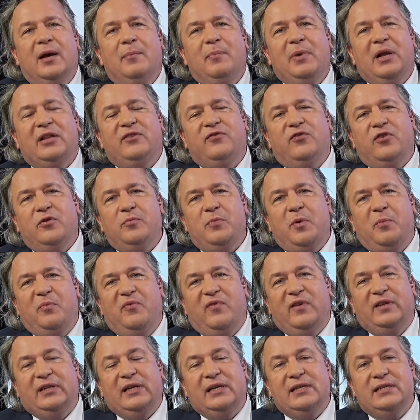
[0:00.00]
Platformie
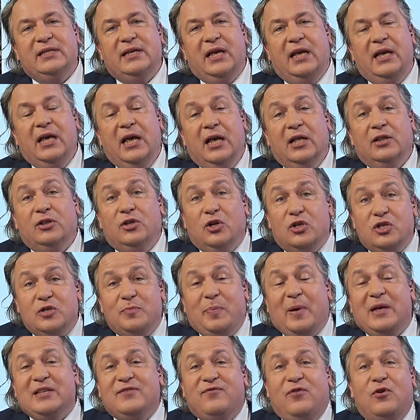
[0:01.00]
Obywatelskiej. Drodzy
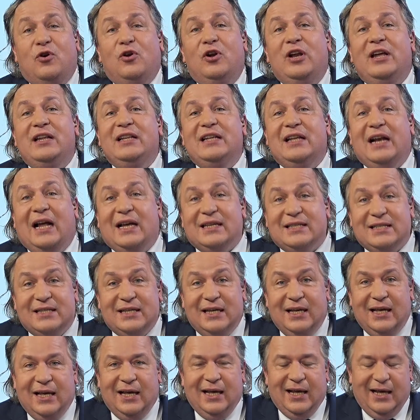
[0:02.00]
Państwo, kolejny raz.
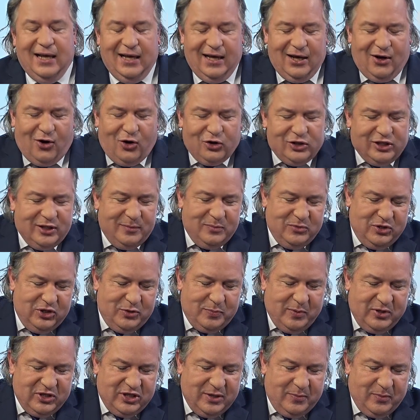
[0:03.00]
O tym dziś
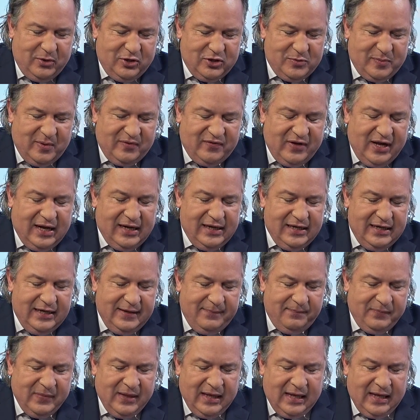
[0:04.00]
będziemy rozmawiali.